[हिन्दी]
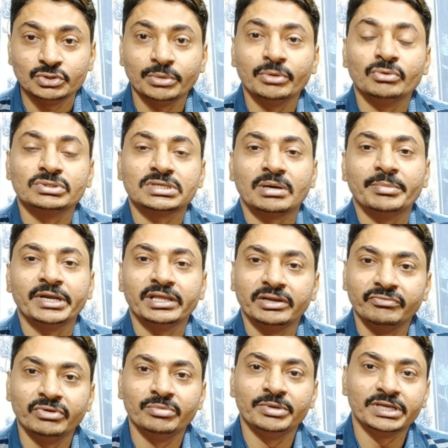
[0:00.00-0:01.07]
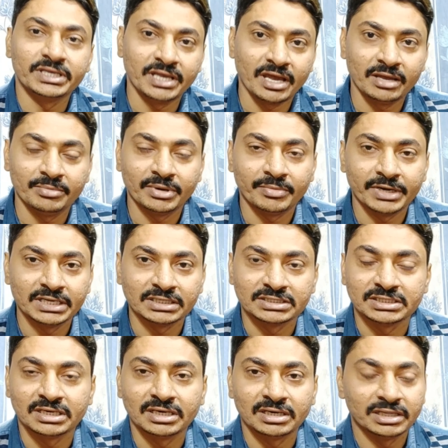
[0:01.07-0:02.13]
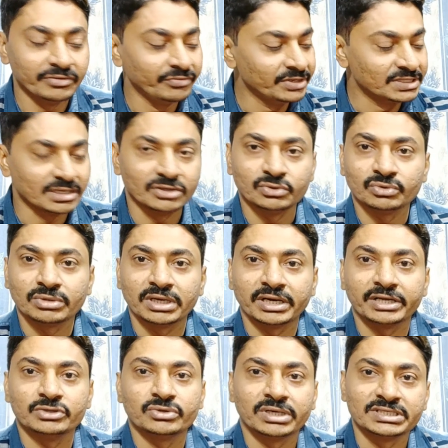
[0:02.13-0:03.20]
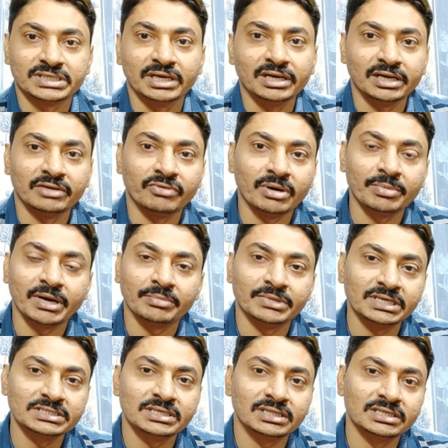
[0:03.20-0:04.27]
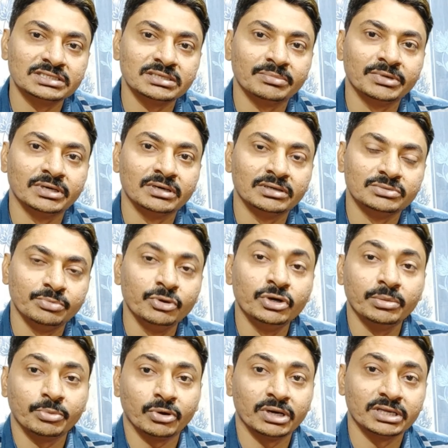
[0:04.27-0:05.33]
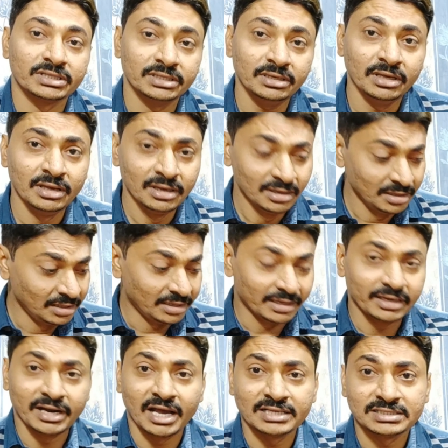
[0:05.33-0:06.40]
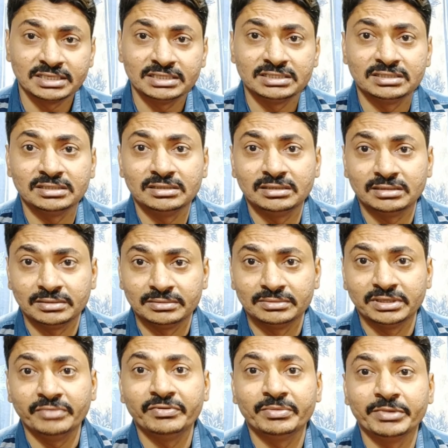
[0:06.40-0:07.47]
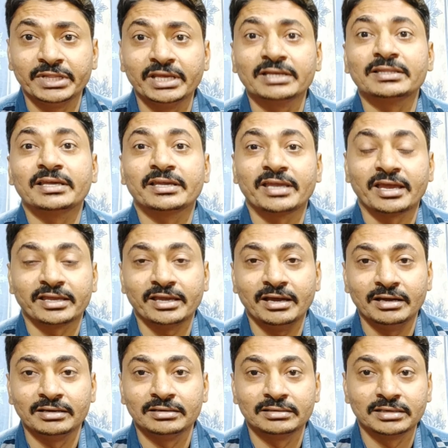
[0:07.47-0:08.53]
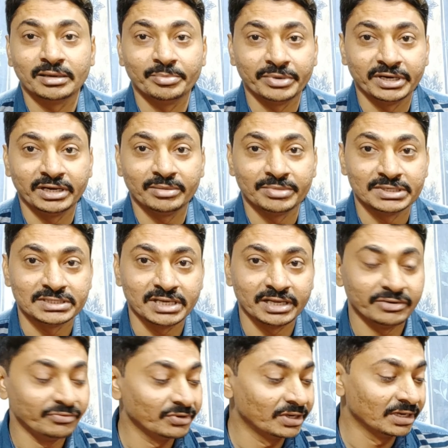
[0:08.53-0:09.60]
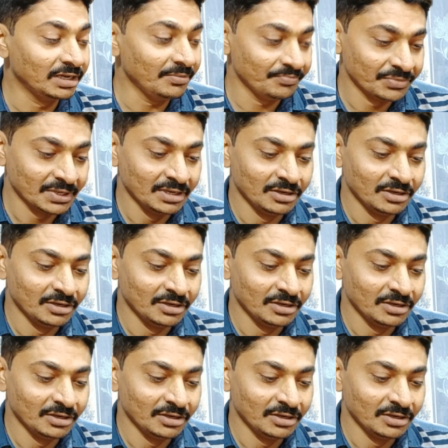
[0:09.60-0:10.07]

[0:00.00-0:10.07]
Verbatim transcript: जो उसका मैंने रिव्यू भी किया है हमारे एक चैनल दिविशा जो करके जो एक चैनल है वहाँ पर आप देख सकते हैं सब ब्यूटी प्रोडक्ट थी लेकिन आज के इस गिफ्ट में देखते हैं क्या क्या कंपनी ने भेजा है रिव्यू के लिए